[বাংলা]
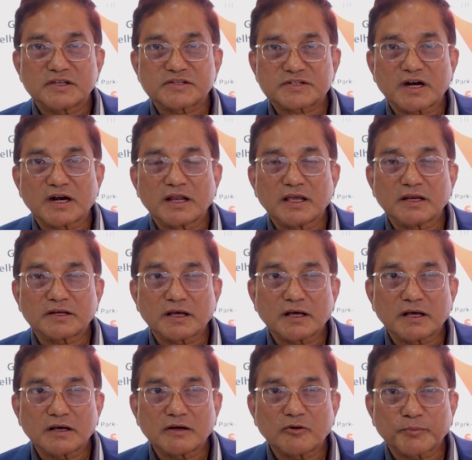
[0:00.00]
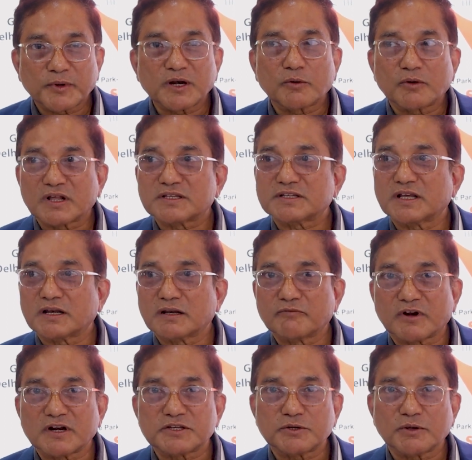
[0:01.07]
ইস্টারডে এটা ওপেন করেছেন
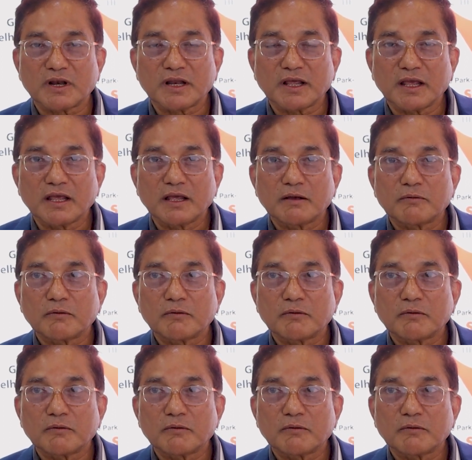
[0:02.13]
ভার্চুয়ালি